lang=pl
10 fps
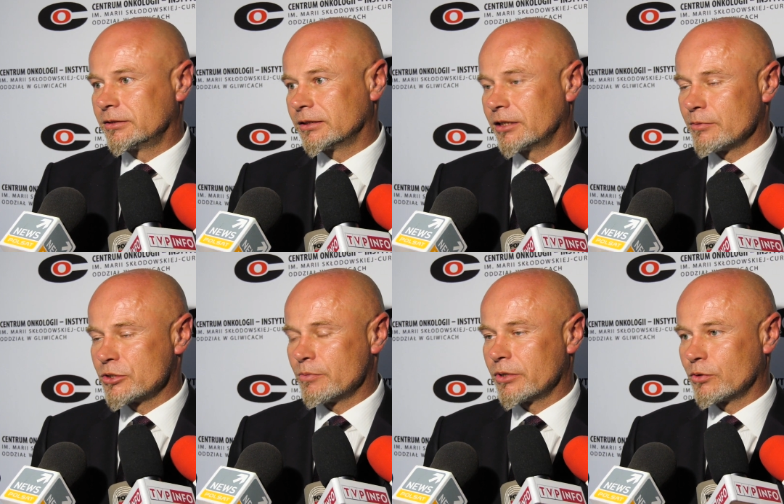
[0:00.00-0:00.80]
gdzie stajemy
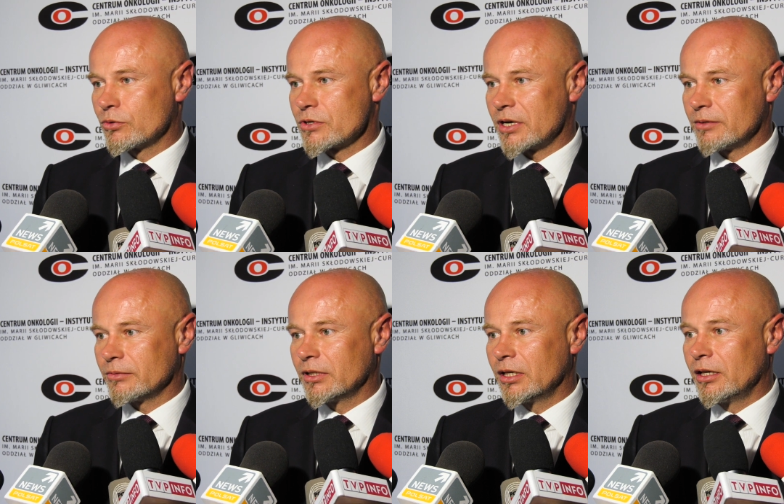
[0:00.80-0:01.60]
się
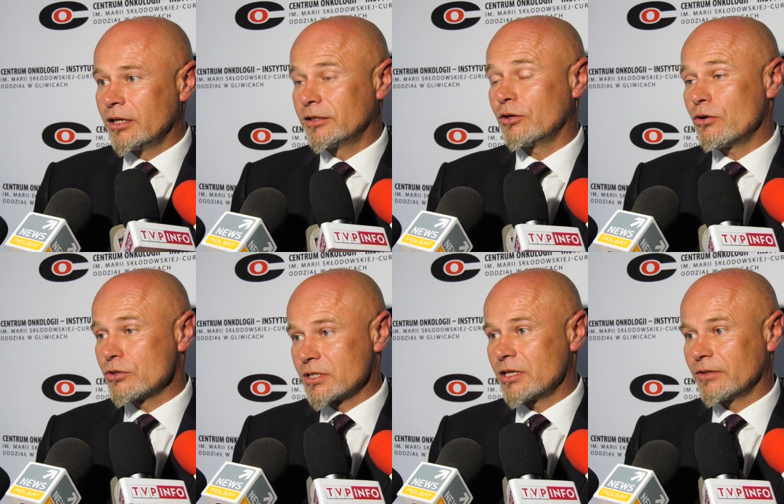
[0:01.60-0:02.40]
prekursorami. I to
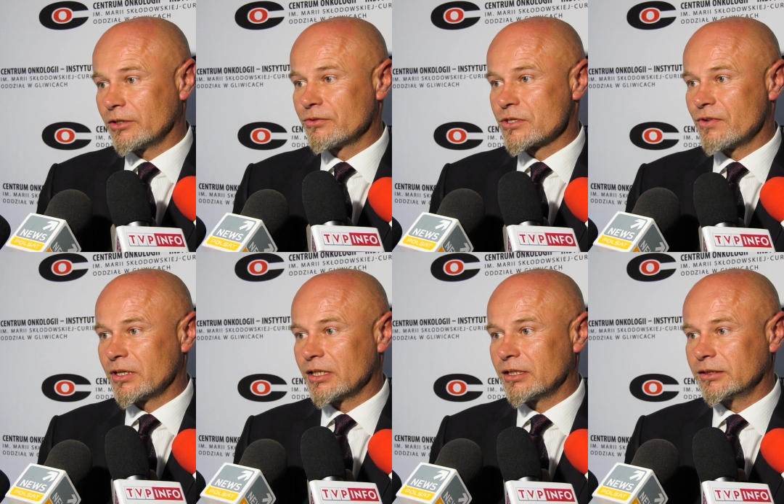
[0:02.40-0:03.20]
chorzy stawiają
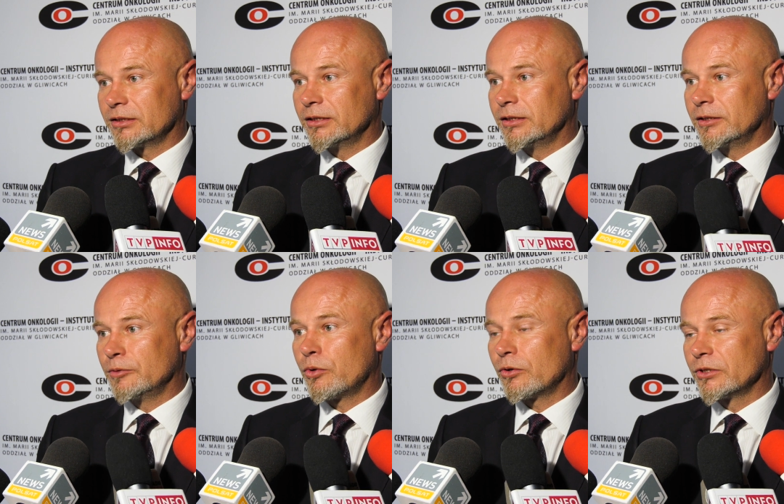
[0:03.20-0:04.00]
wyzwania i,
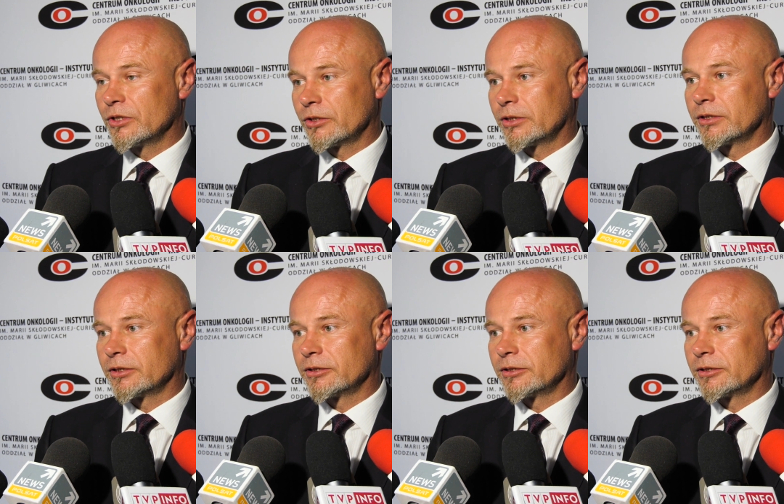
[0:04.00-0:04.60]
i, pod nich